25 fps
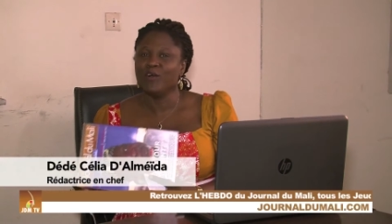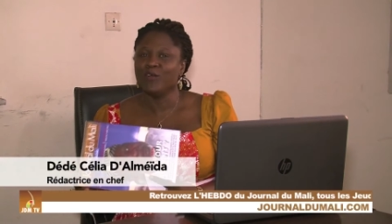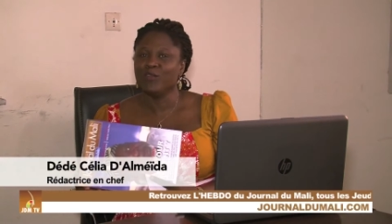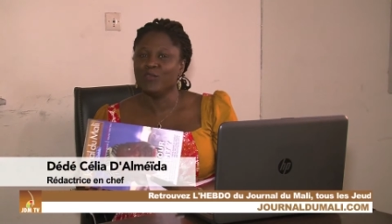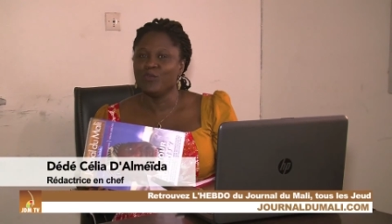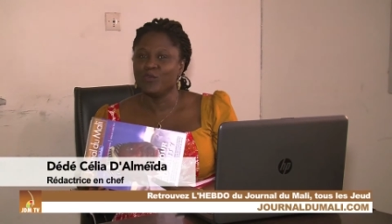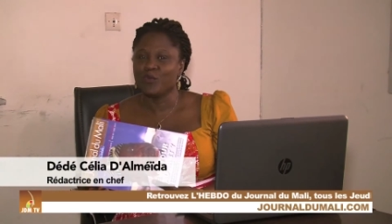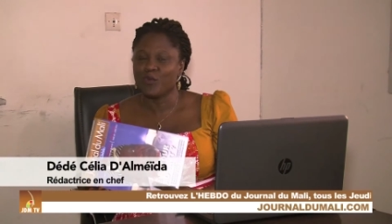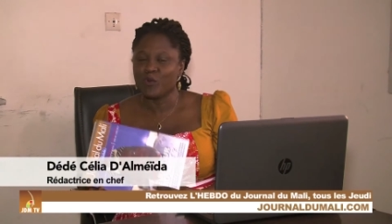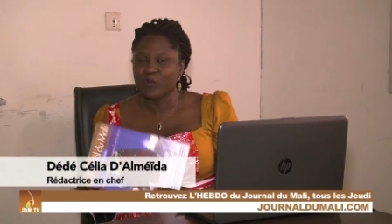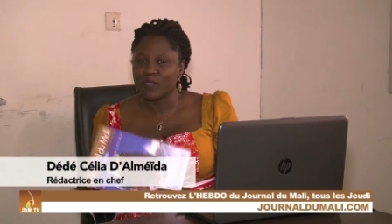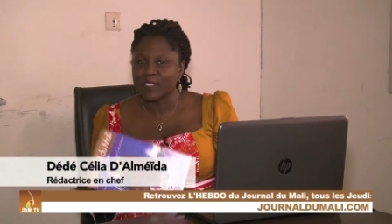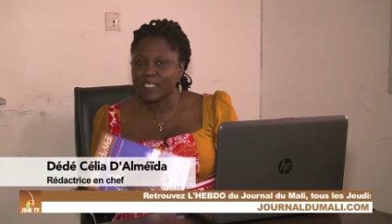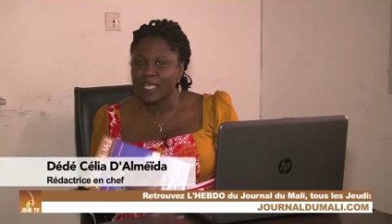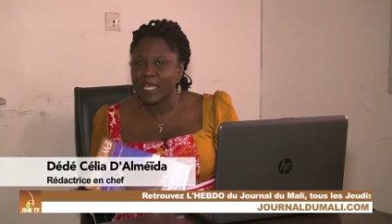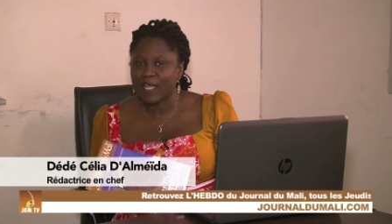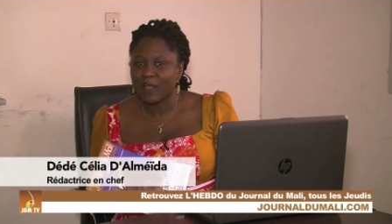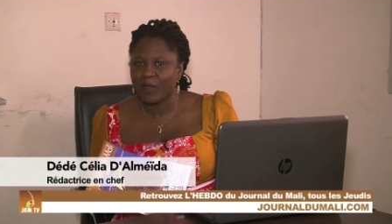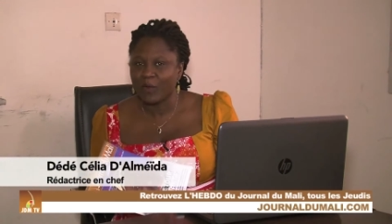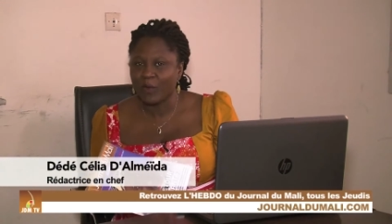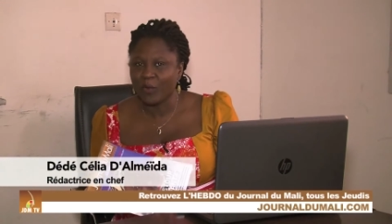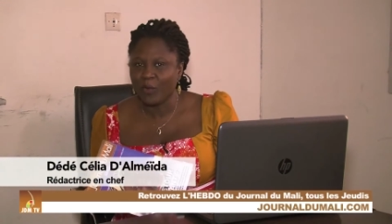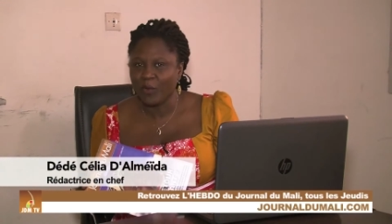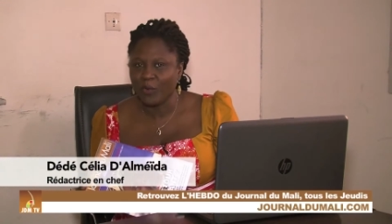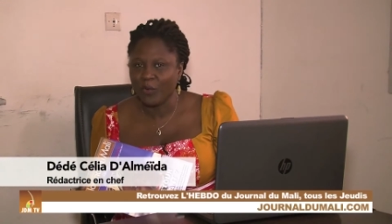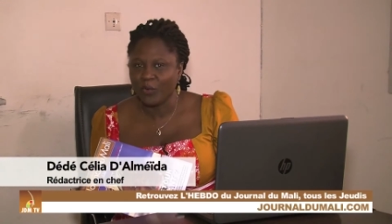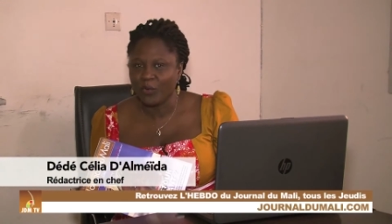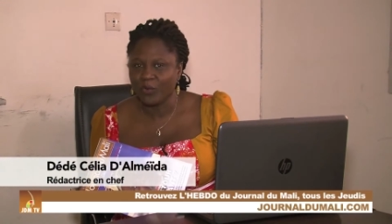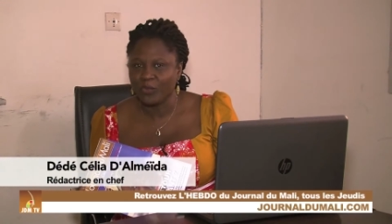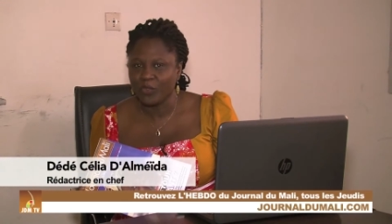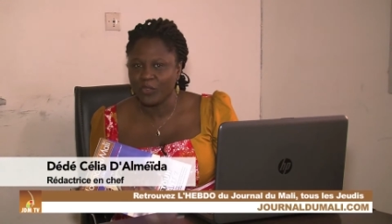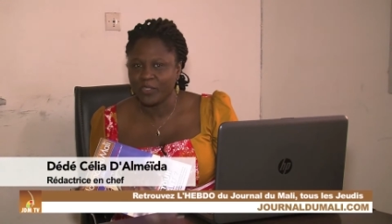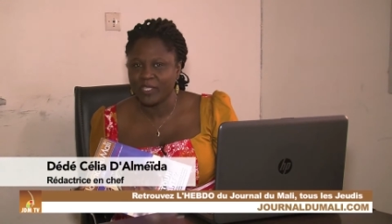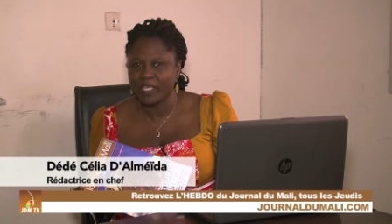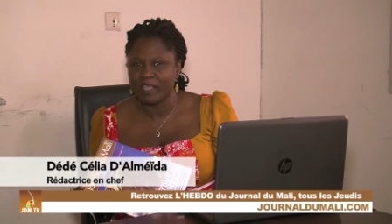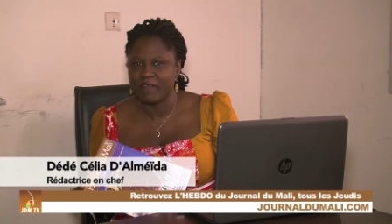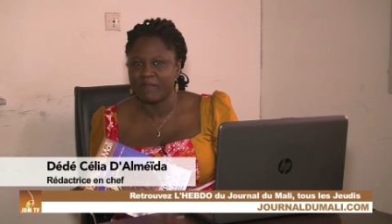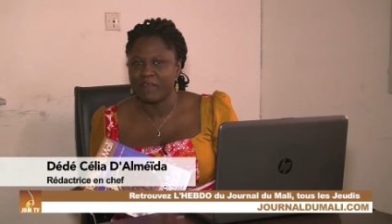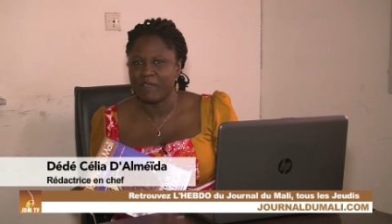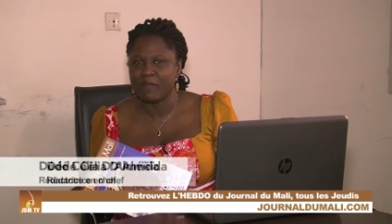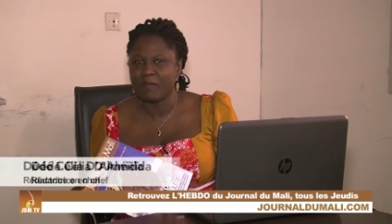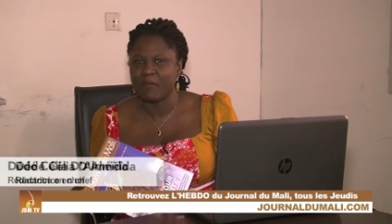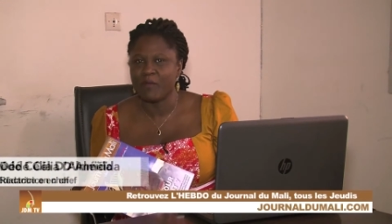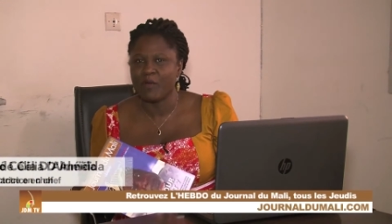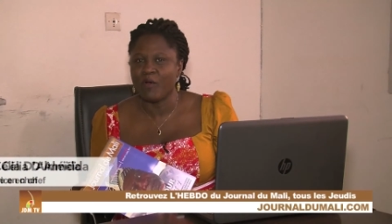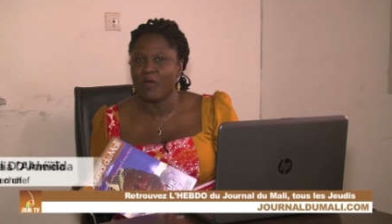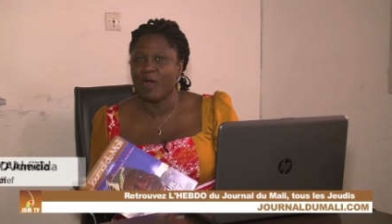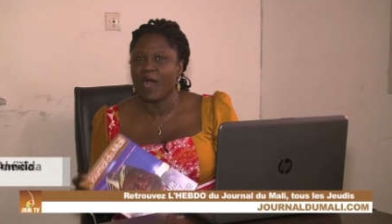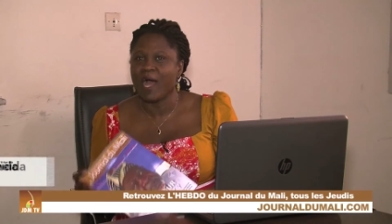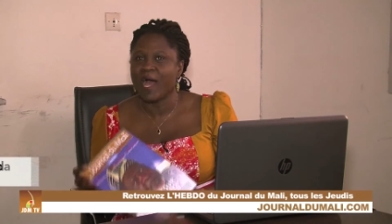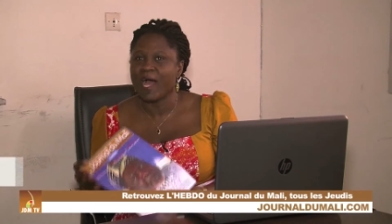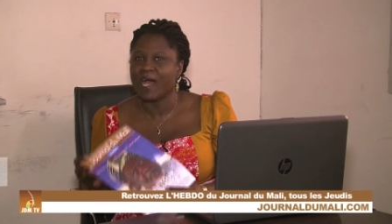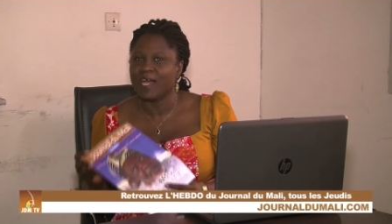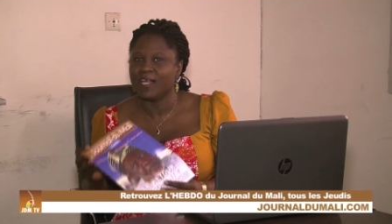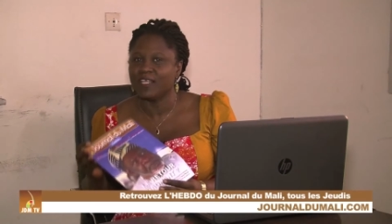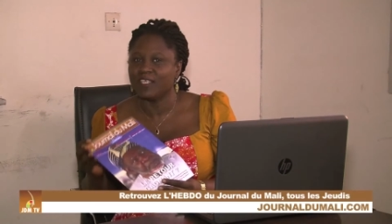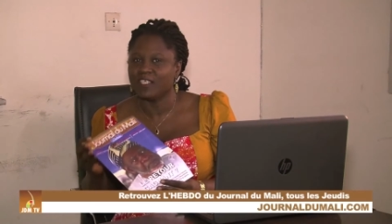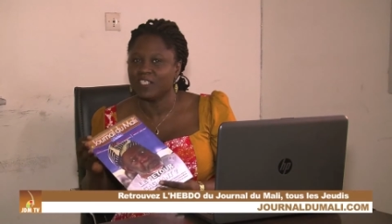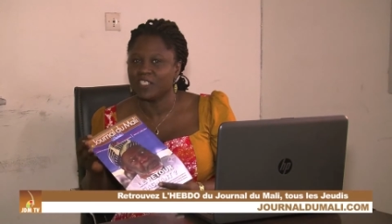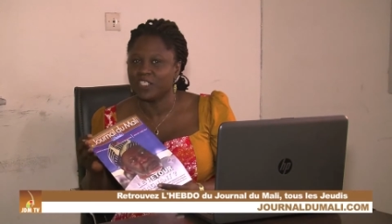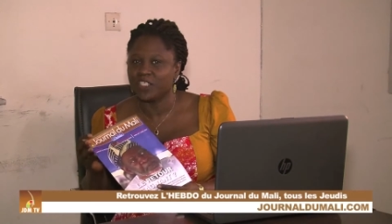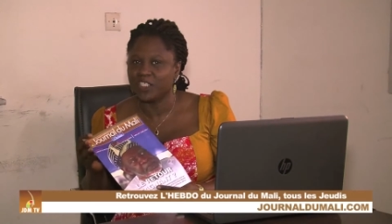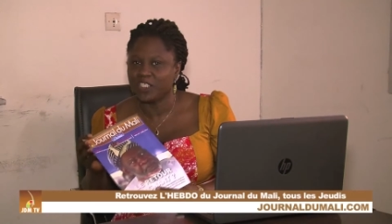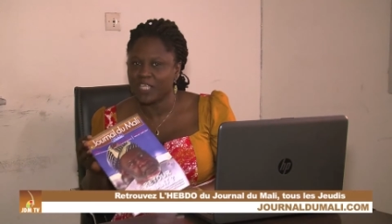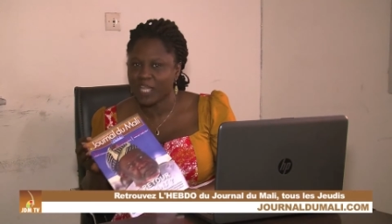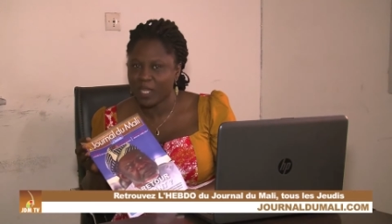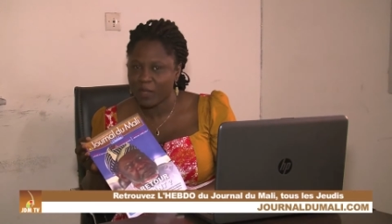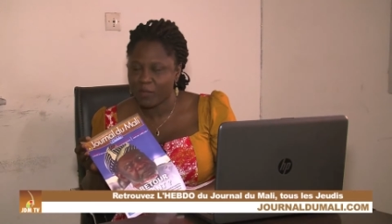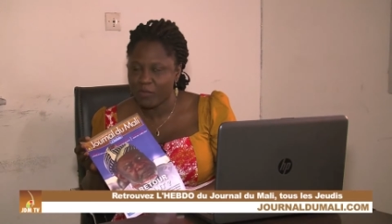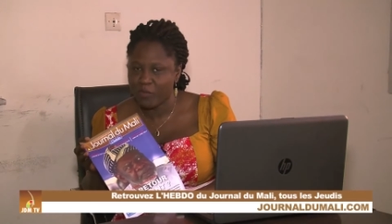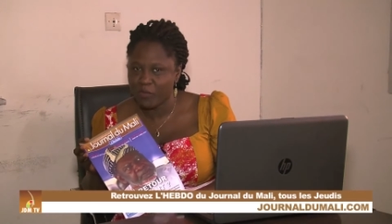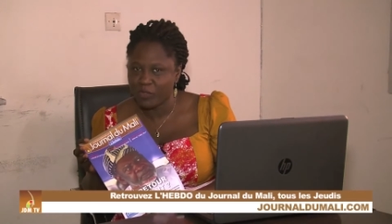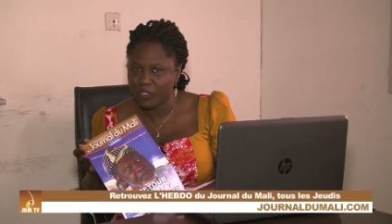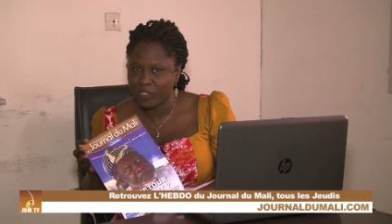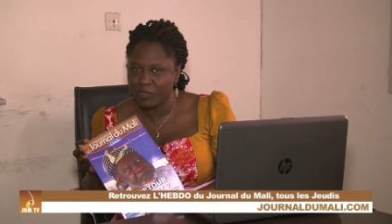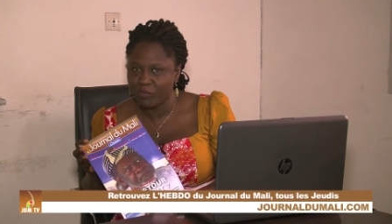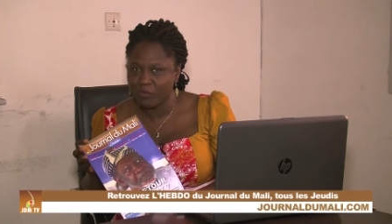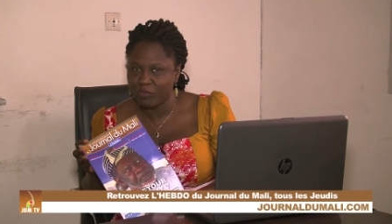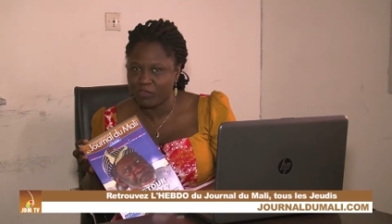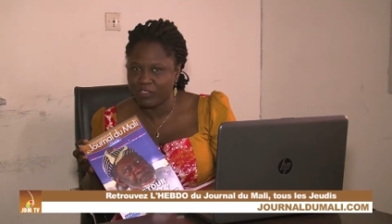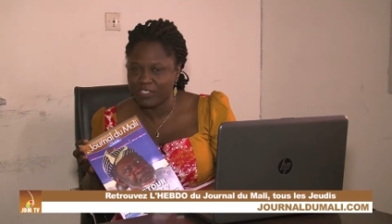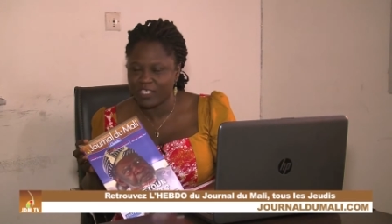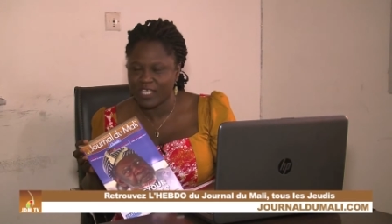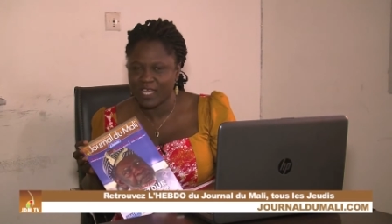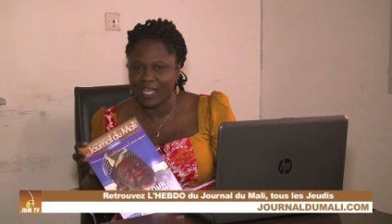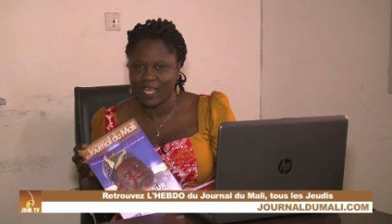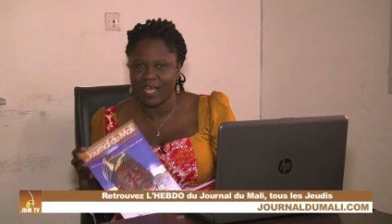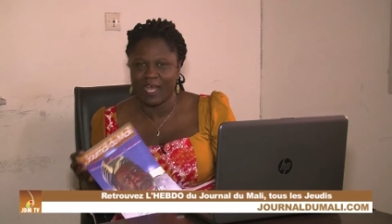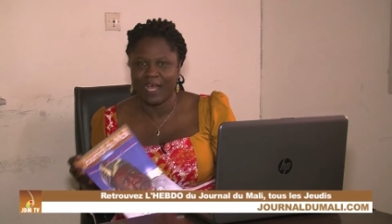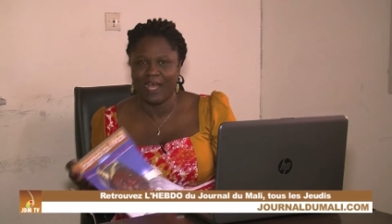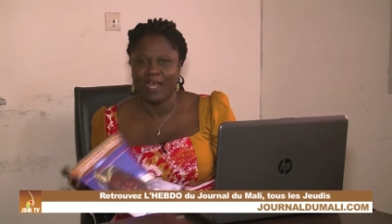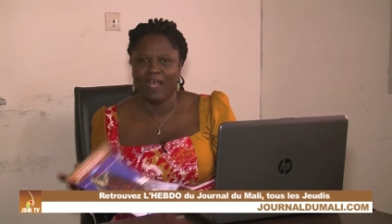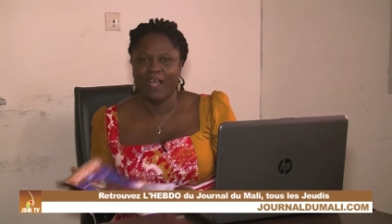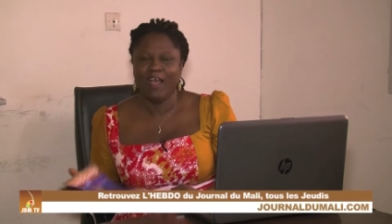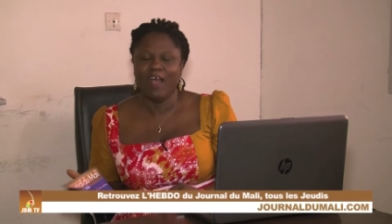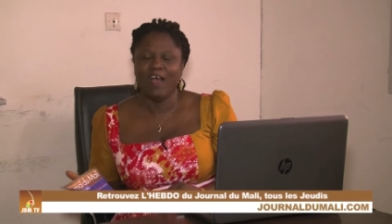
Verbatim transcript: nous consacrons notre événement à Cheikh Modibo Diara,